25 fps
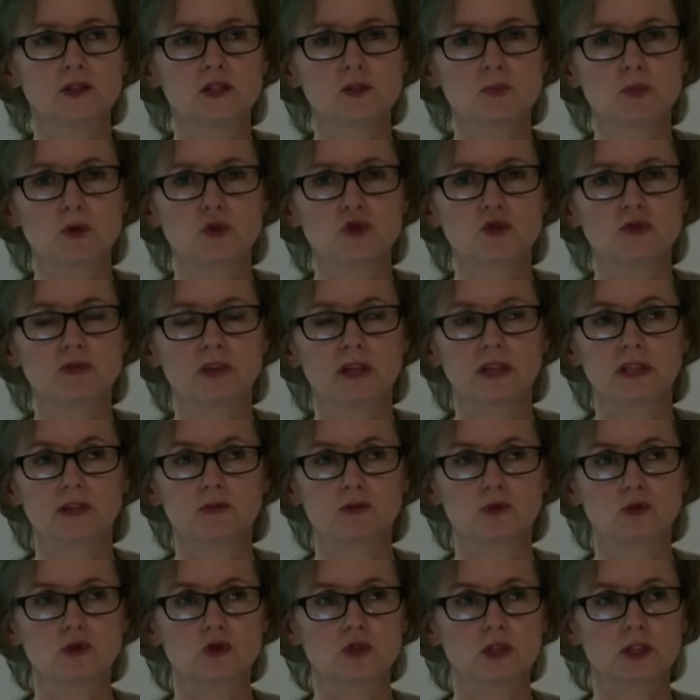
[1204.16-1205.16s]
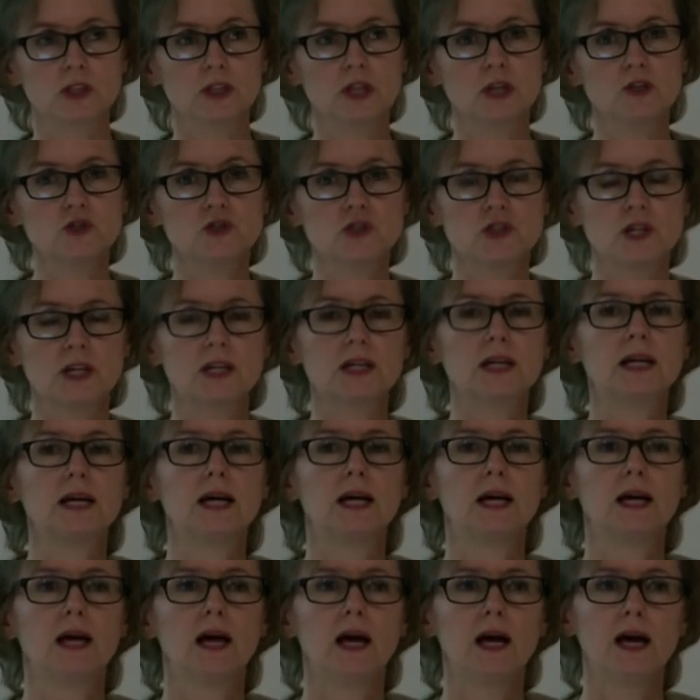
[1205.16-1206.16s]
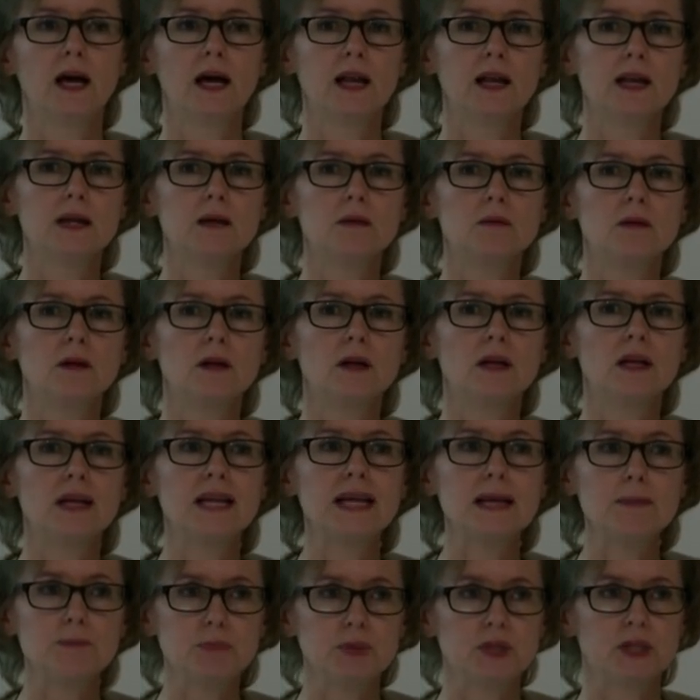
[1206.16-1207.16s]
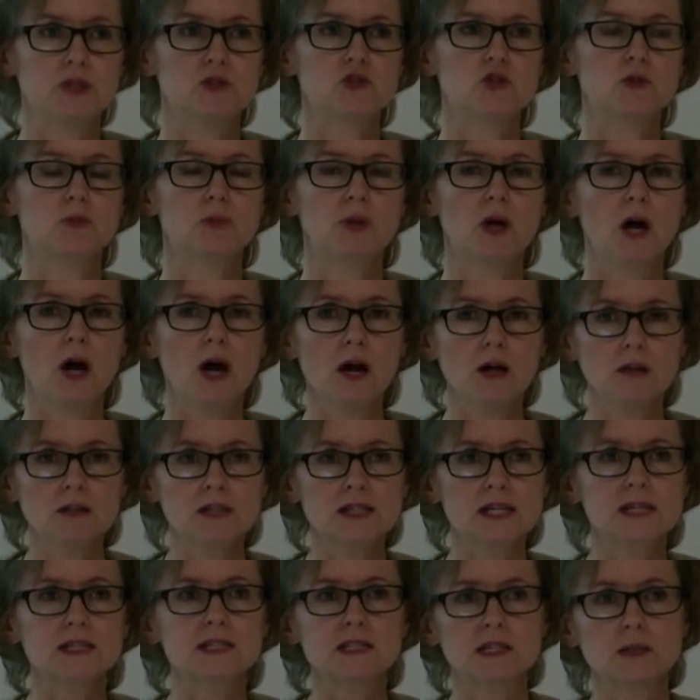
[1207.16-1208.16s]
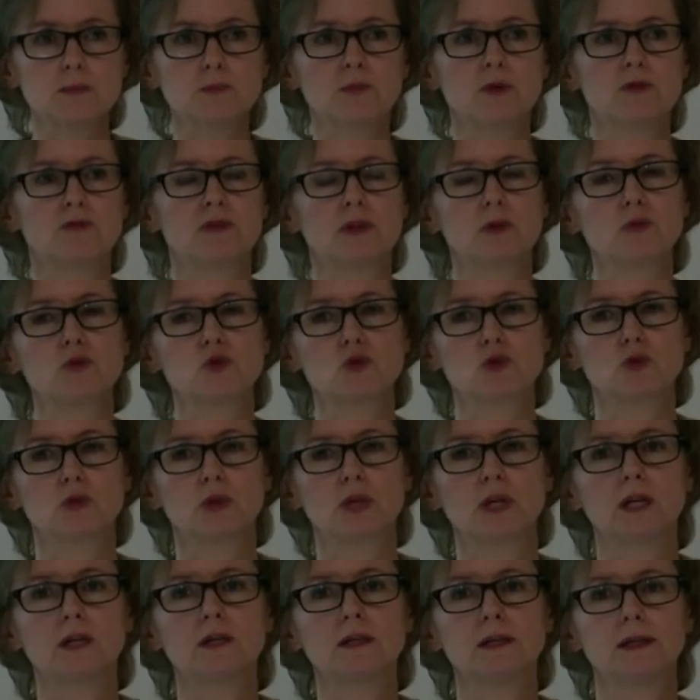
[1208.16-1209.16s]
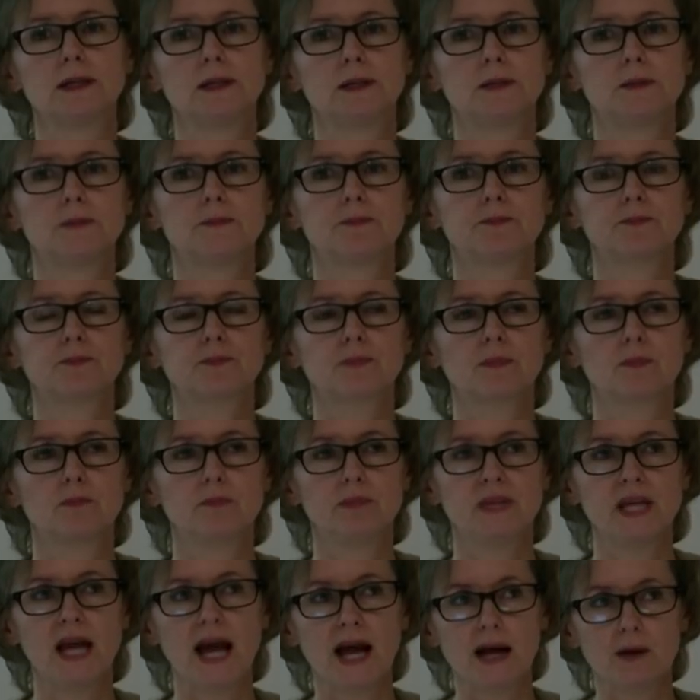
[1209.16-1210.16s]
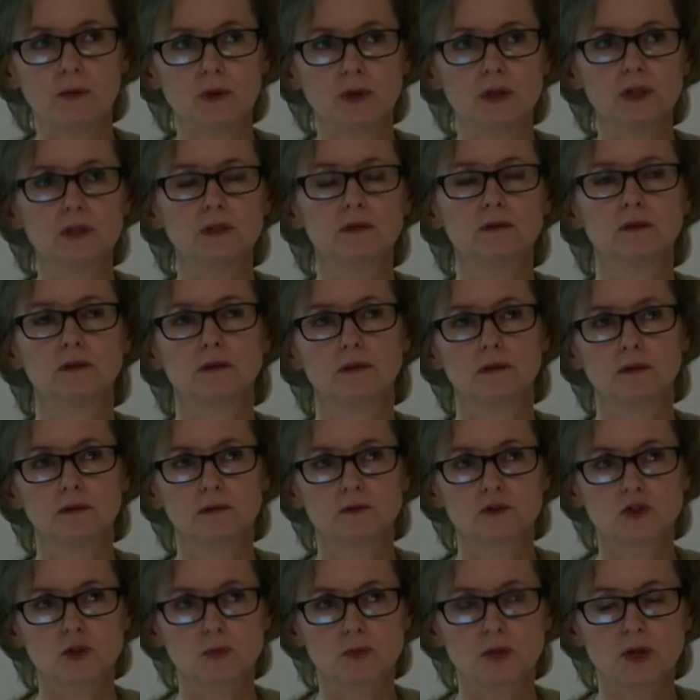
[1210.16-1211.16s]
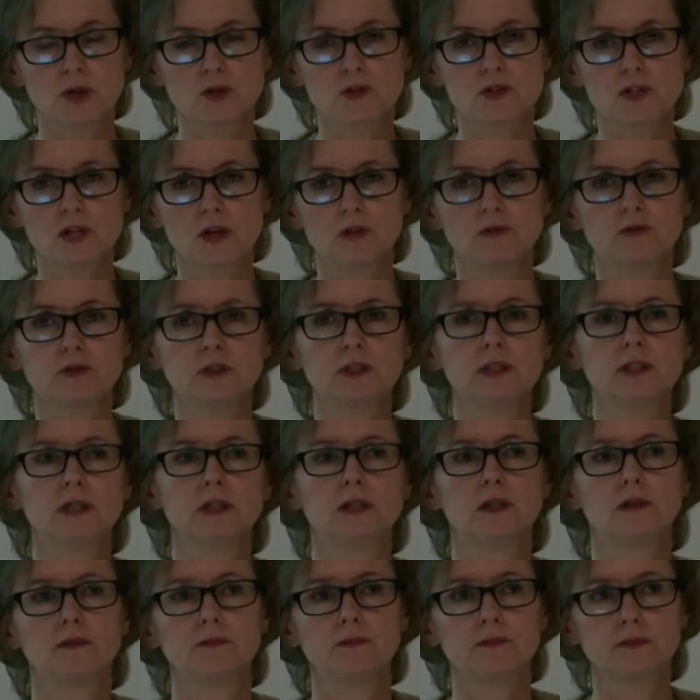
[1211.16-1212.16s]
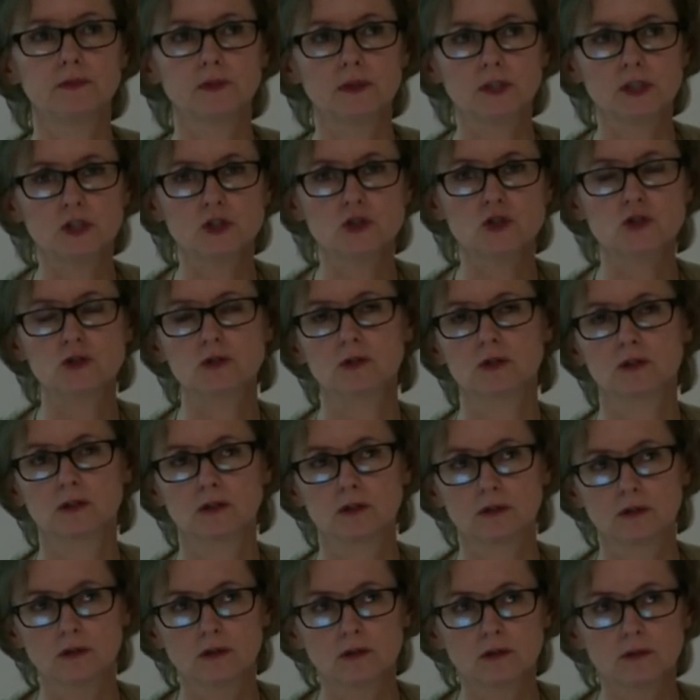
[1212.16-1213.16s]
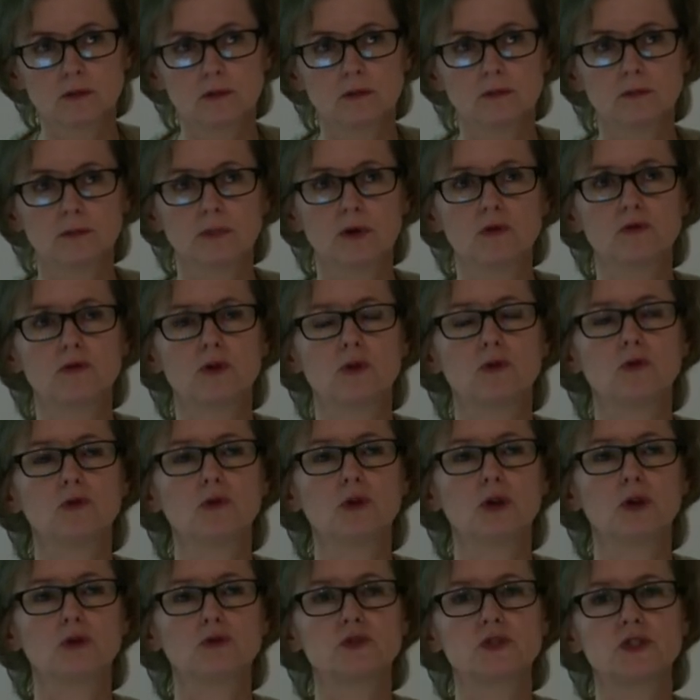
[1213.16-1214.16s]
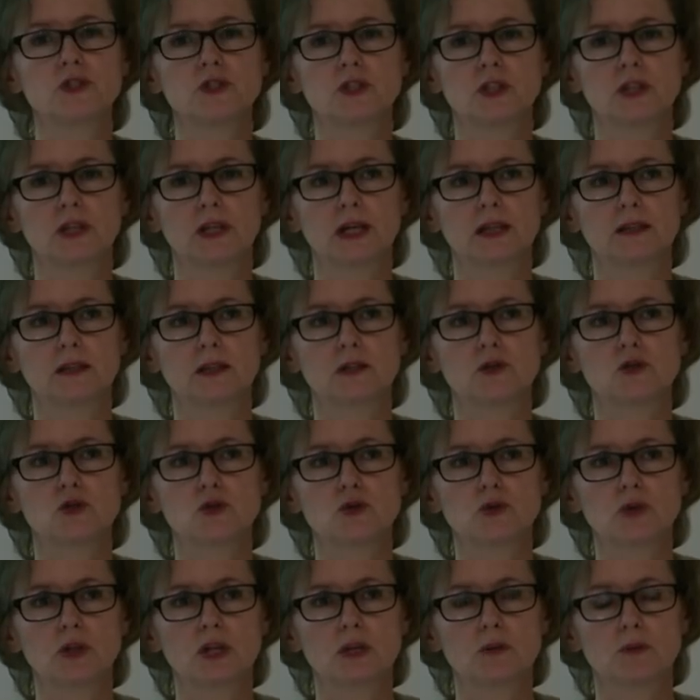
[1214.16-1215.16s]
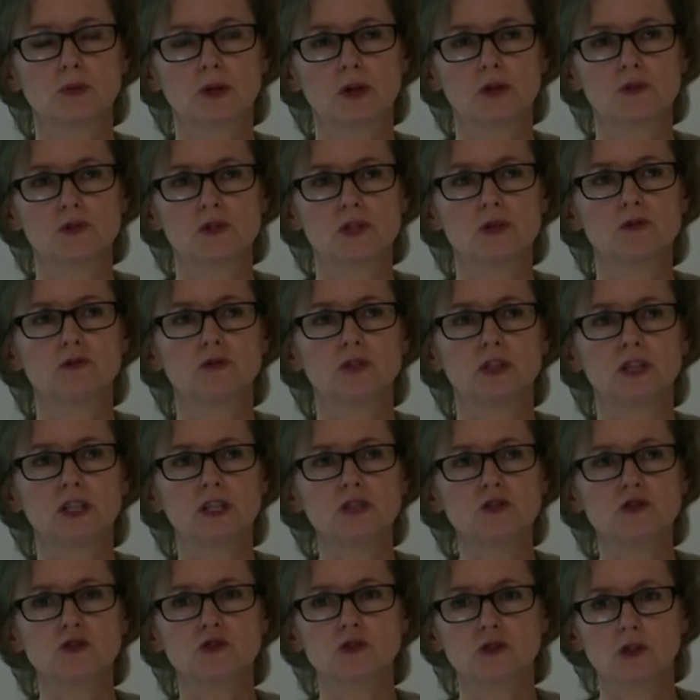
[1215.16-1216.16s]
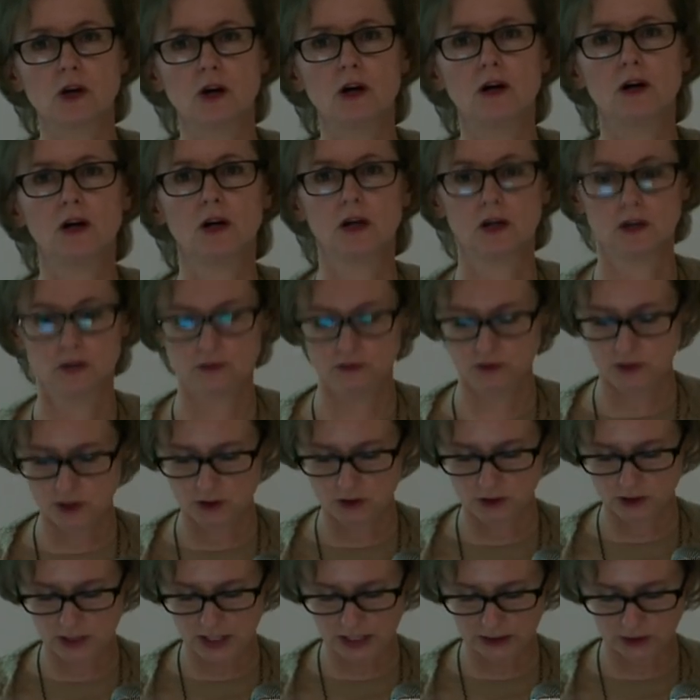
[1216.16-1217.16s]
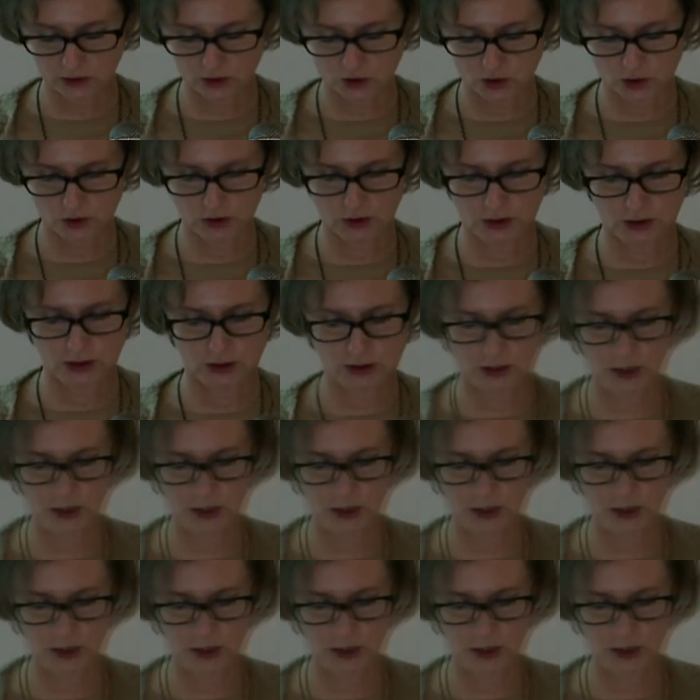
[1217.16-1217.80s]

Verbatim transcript: do spożywania w dużych ilościach, ale lepiej, żeby on zastępował cukier biały czy brązowy, niż powołując się na ten cukier brązowy, jeść go w nieograniczonych